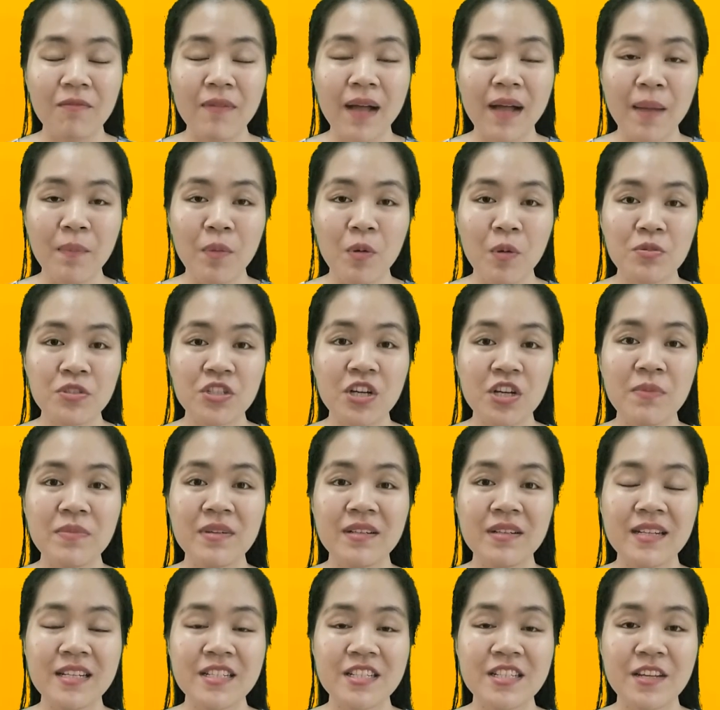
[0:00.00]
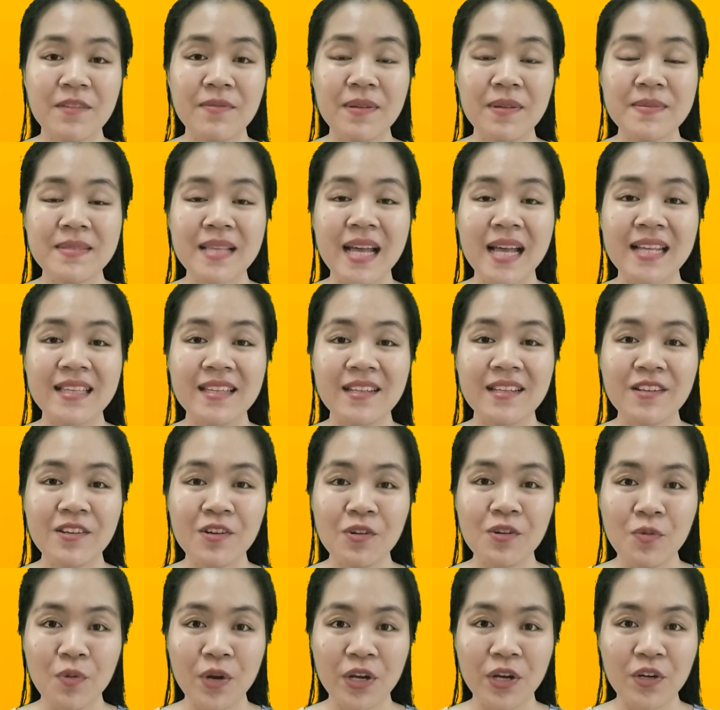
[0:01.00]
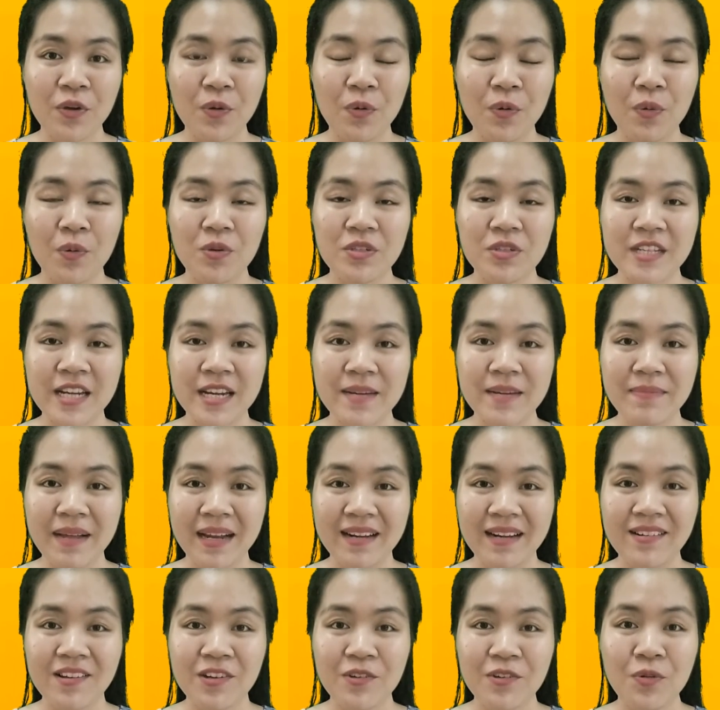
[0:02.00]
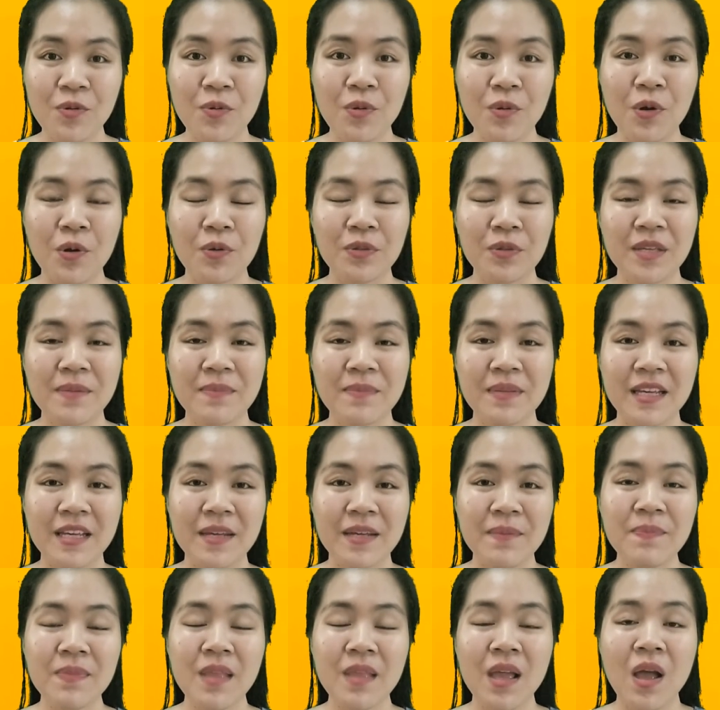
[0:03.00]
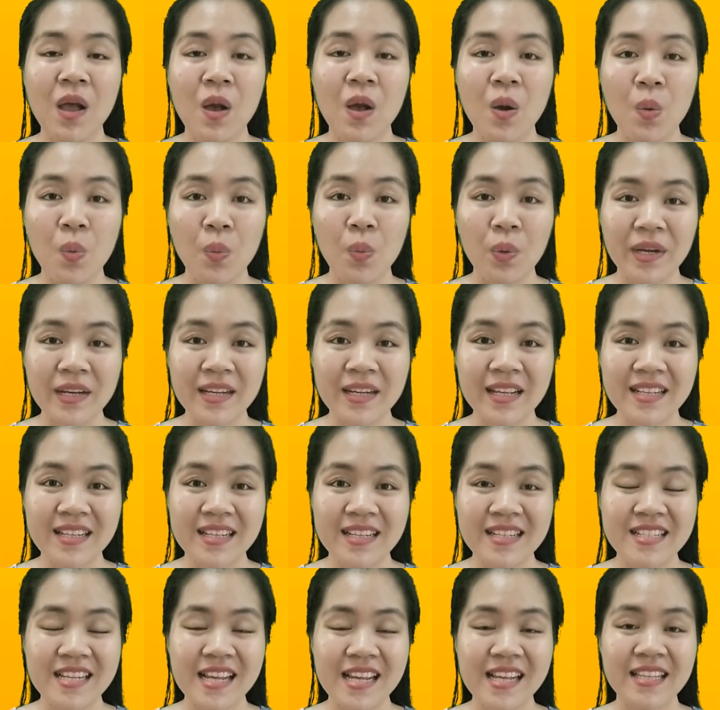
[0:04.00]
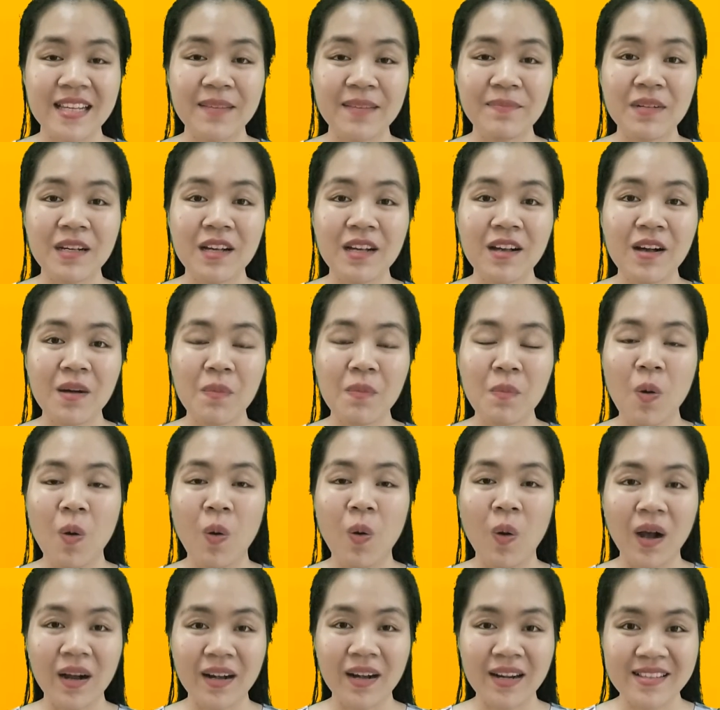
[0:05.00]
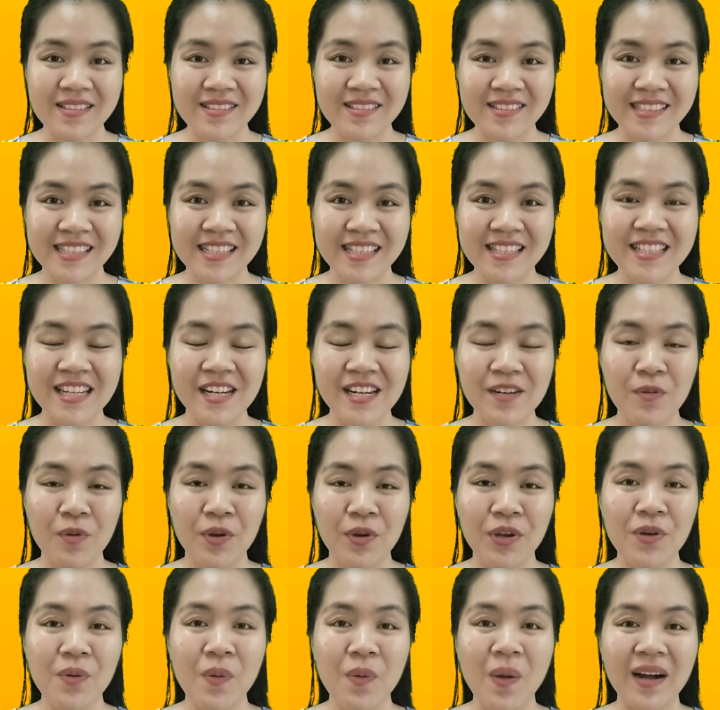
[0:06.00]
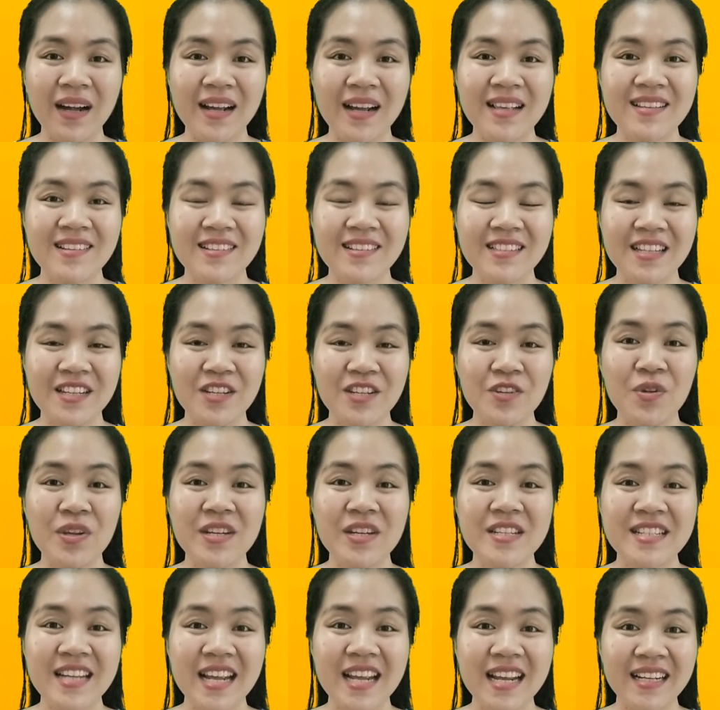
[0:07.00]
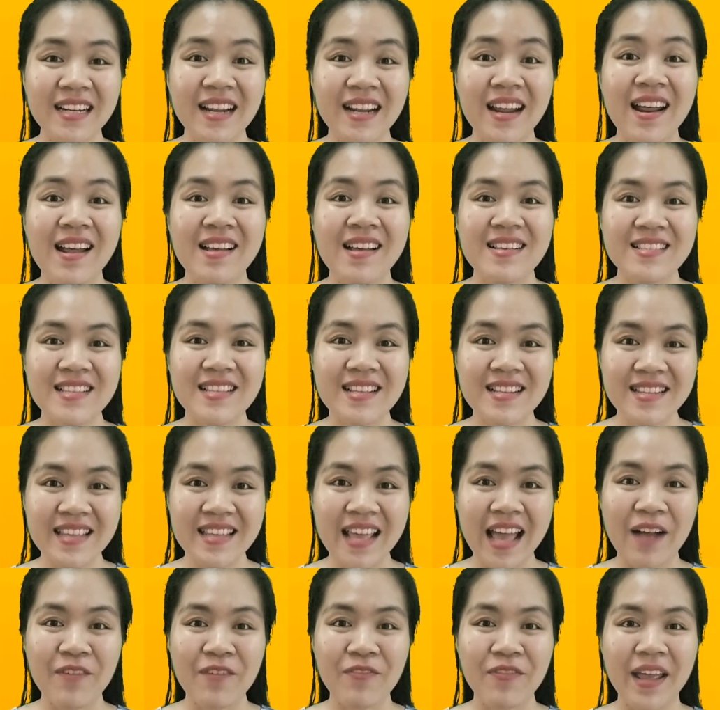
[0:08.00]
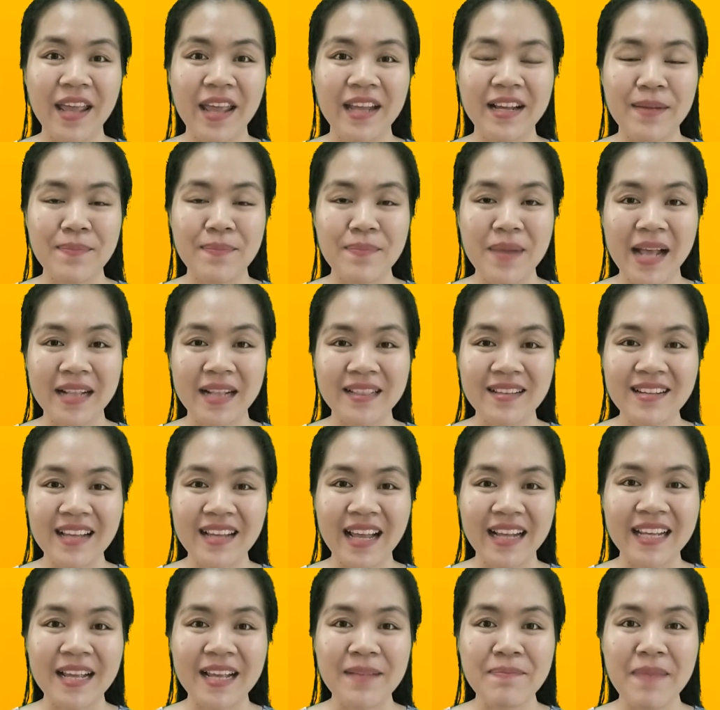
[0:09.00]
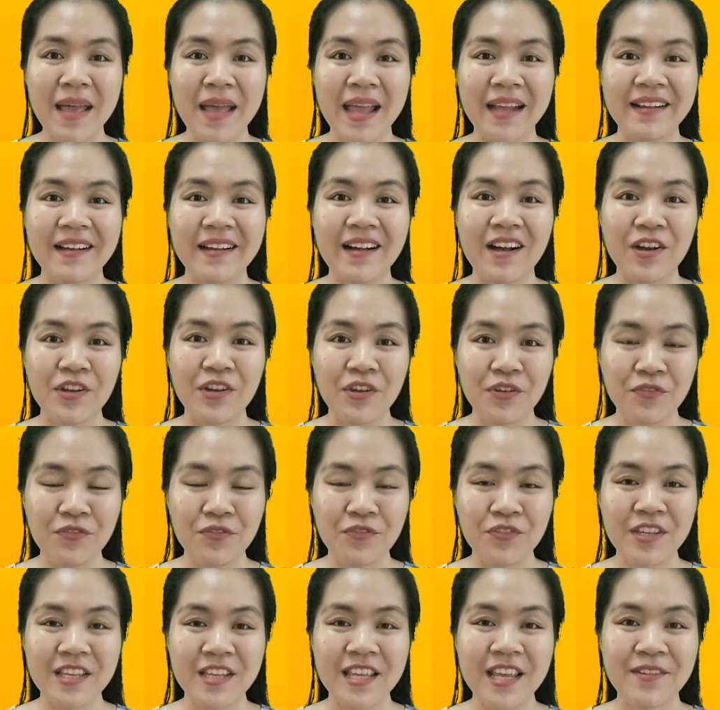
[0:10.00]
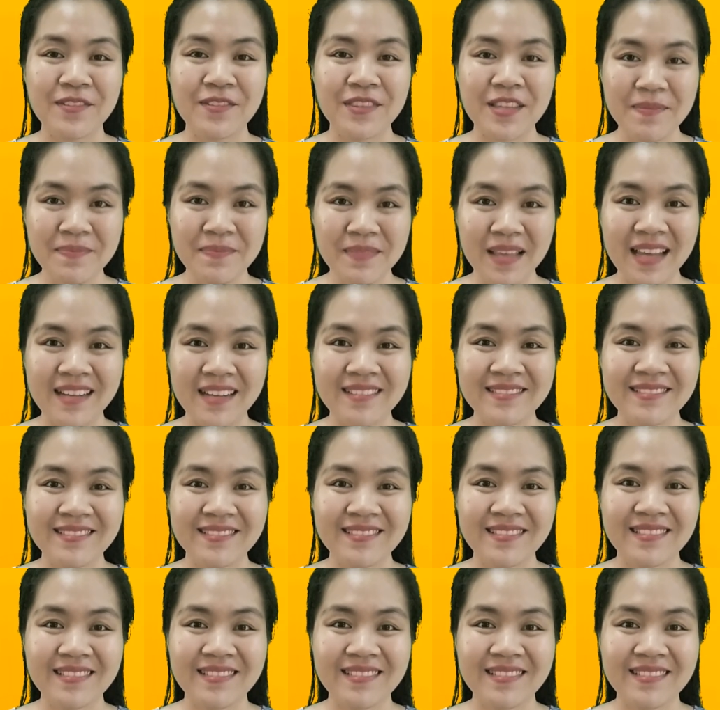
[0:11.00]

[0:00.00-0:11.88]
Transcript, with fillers: Và một trong những địa chỉ website chính thức quen thuộc của Trang, bạn lên Google tìm kiếm Nguyễn Thị Thùy Trang chấm com hoặc là Dược sĩ Trang Nguyễn hoặc là Dược sĩ Thùy Trang. Xin chào và hẹn gặp lại tất cả các bạn ở những video tiếp theo.